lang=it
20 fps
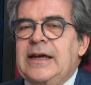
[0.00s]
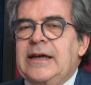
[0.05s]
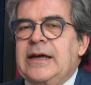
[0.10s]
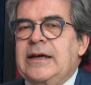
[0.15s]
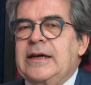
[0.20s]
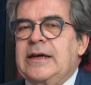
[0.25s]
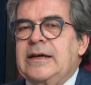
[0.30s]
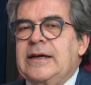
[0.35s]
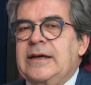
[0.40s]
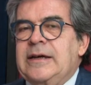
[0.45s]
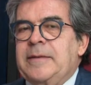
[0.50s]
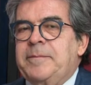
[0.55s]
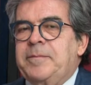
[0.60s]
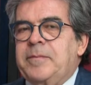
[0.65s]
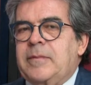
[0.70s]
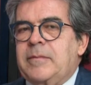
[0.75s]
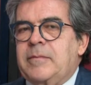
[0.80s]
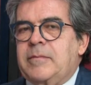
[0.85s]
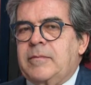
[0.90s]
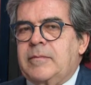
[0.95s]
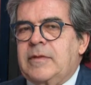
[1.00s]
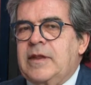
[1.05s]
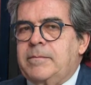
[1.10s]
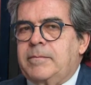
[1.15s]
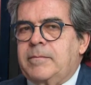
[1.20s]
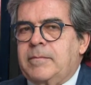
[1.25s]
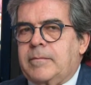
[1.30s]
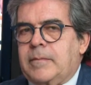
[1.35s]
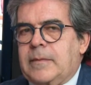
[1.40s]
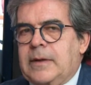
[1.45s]
eh,
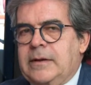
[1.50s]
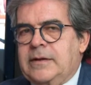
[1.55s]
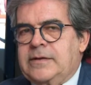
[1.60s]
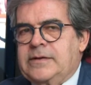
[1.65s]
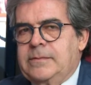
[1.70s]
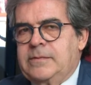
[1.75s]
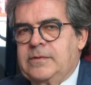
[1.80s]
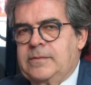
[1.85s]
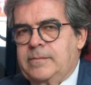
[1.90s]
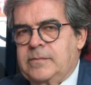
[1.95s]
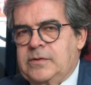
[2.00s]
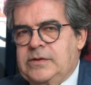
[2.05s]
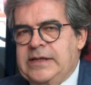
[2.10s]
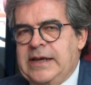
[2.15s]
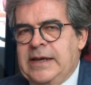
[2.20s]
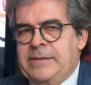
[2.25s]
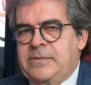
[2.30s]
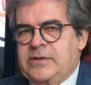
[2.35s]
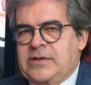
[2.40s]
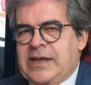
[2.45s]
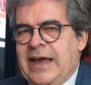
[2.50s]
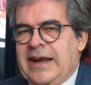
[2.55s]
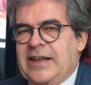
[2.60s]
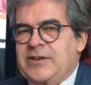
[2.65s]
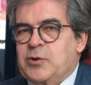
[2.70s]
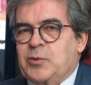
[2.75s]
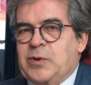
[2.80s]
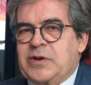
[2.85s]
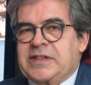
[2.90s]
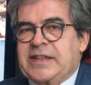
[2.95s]
si sale
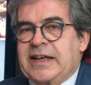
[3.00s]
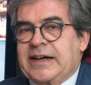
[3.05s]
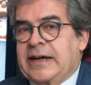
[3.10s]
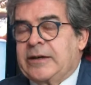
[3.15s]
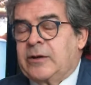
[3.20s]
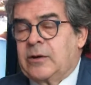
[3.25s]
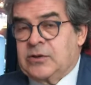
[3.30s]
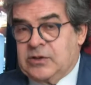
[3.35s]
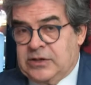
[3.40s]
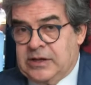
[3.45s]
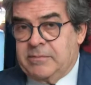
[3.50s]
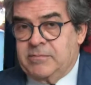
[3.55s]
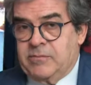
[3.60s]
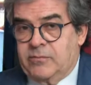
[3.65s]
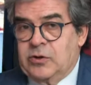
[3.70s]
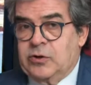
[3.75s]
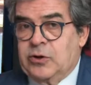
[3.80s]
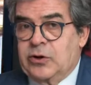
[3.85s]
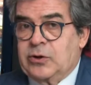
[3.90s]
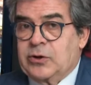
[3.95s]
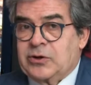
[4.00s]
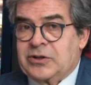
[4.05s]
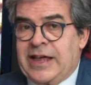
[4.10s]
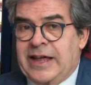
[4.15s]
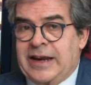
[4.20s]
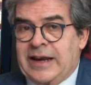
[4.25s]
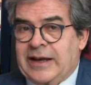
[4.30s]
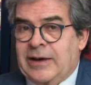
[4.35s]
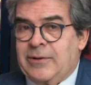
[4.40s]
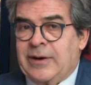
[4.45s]
su questa carrozza, voglio
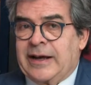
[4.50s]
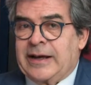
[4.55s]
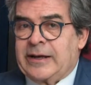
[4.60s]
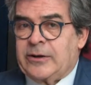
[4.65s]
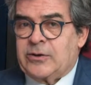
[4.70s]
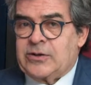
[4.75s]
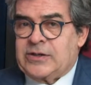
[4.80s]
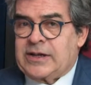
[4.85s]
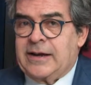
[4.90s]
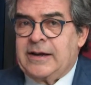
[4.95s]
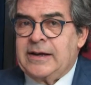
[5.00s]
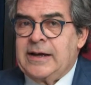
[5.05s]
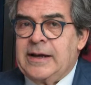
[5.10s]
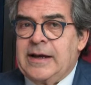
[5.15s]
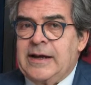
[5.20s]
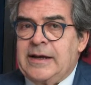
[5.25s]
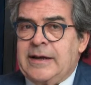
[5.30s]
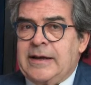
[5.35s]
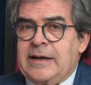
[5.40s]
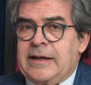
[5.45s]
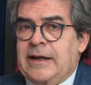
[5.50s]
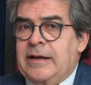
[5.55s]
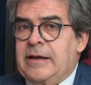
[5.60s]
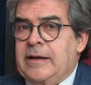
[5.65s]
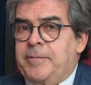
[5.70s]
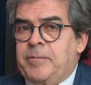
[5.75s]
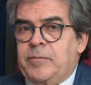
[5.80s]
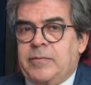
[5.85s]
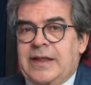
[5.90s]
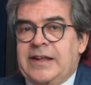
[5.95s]
ricordare che è una carrozza eh,
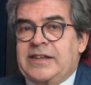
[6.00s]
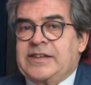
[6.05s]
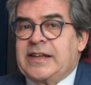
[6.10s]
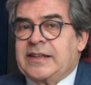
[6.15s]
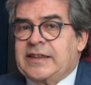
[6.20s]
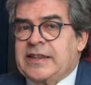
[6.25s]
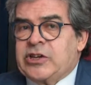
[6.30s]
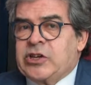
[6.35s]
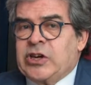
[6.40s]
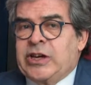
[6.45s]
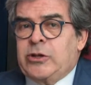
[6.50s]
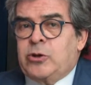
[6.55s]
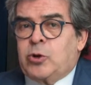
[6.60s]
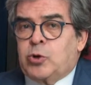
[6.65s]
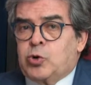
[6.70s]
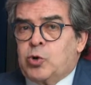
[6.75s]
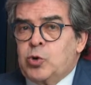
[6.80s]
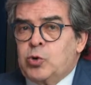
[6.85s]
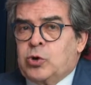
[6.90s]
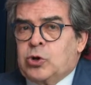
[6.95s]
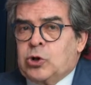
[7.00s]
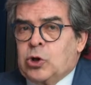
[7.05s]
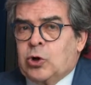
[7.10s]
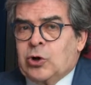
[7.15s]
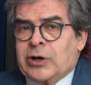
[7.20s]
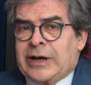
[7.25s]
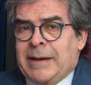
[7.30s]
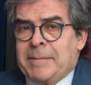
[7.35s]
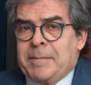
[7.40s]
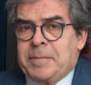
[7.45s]
del Settecento,
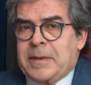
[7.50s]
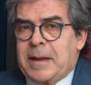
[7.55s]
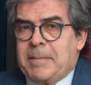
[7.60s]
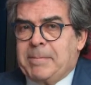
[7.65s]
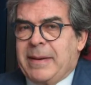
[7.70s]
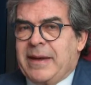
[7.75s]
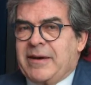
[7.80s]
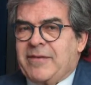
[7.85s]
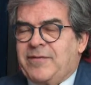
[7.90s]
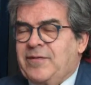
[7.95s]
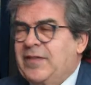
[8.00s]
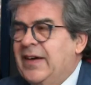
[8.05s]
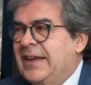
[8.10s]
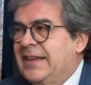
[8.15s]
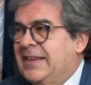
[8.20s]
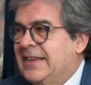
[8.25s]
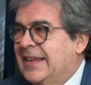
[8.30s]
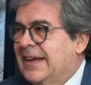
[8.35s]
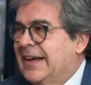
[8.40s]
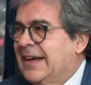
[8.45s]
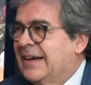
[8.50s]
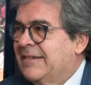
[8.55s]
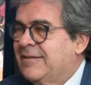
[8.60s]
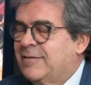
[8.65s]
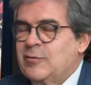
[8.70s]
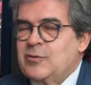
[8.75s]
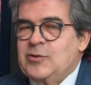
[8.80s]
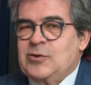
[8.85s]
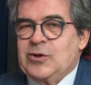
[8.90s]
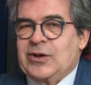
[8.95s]
tuttora perfetta,
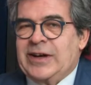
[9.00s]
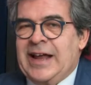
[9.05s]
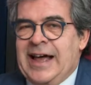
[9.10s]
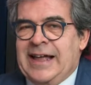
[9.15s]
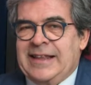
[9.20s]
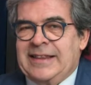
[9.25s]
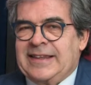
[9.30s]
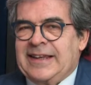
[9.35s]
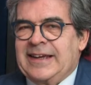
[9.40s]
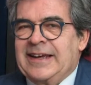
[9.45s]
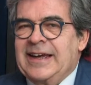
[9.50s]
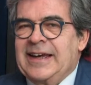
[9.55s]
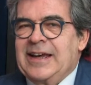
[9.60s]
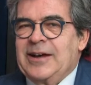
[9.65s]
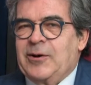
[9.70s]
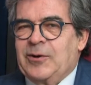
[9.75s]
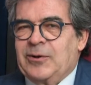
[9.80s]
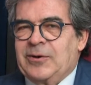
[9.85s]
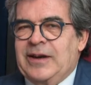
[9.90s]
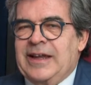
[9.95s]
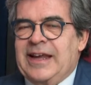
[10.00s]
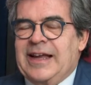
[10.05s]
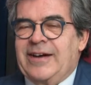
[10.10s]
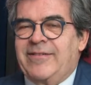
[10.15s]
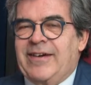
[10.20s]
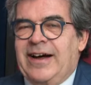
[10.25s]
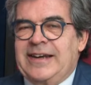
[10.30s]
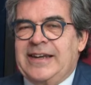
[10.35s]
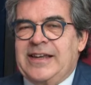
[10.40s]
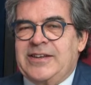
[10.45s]
funzionante, con i
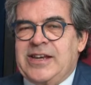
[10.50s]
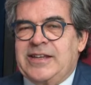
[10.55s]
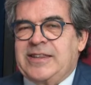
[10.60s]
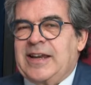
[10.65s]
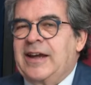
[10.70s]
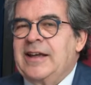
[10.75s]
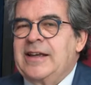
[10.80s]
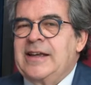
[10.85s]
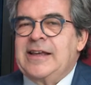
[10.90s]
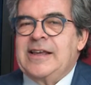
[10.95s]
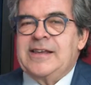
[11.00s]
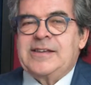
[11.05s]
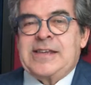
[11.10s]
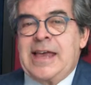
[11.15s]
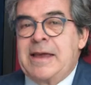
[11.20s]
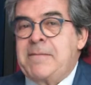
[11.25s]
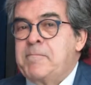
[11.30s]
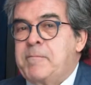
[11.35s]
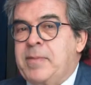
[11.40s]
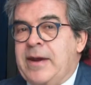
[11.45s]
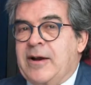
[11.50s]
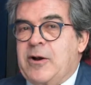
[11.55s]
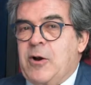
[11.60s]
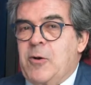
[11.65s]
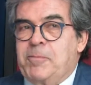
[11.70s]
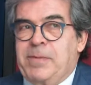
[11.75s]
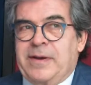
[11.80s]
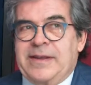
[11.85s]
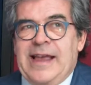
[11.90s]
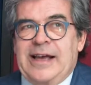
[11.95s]
cavalli, eccetera, sempre
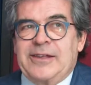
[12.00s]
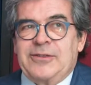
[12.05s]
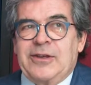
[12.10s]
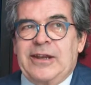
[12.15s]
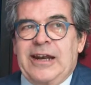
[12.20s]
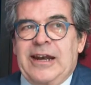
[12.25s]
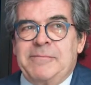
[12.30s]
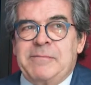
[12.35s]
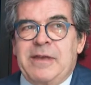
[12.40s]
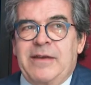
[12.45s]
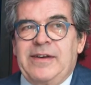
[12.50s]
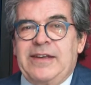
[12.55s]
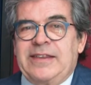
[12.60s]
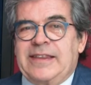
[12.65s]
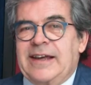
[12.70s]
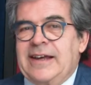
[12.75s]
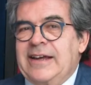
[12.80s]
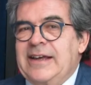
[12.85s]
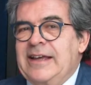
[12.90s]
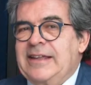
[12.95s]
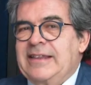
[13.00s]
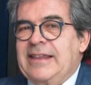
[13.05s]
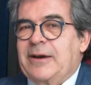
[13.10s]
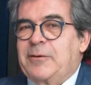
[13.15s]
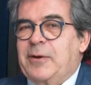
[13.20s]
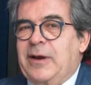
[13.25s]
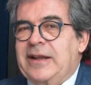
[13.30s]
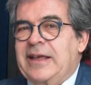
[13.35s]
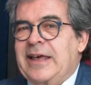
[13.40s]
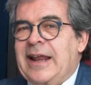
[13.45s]
accompagnata nella mia vita da
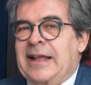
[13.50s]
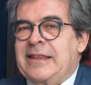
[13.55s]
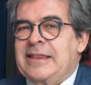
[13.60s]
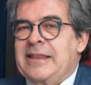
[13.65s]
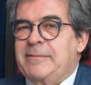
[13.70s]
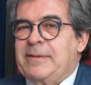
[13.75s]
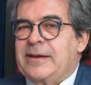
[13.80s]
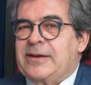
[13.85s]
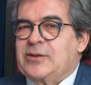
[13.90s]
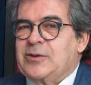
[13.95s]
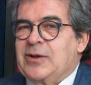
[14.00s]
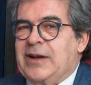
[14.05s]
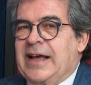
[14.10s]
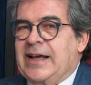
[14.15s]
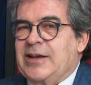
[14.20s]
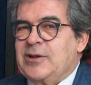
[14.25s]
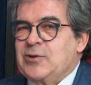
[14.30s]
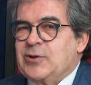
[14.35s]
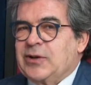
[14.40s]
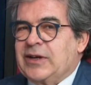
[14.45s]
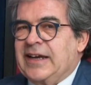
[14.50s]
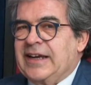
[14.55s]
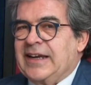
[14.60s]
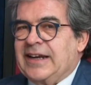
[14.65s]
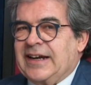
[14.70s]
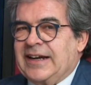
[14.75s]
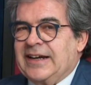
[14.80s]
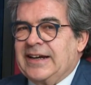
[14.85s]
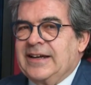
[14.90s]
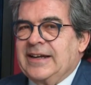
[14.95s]
quel grande personaggio che
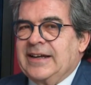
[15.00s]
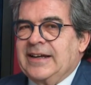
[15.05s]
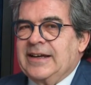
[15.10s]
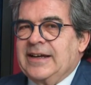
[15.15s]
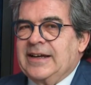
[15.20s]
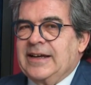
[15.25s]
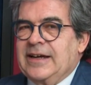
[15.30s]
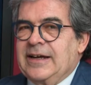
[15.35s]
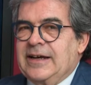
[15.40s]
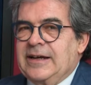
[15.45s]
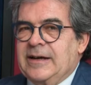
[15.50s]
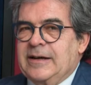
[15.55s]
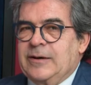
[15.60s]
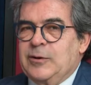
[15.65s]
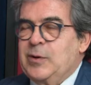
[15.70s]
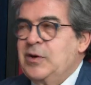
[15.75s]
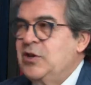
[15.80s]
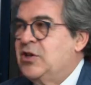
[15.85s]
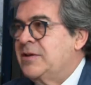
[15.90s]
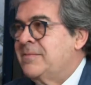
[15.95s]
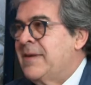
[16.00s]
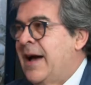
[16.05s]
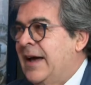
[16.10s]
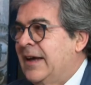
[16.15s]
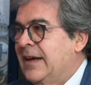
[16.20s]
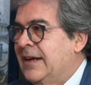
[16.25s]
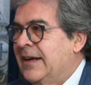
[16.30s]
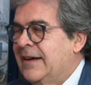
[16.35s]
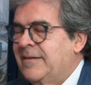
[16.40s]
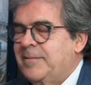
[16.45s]
era eh, Luigi
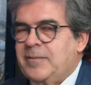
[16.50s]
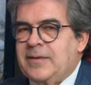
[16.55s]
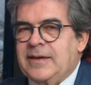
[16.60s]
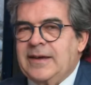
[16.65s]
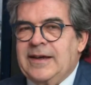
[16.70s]
Maina,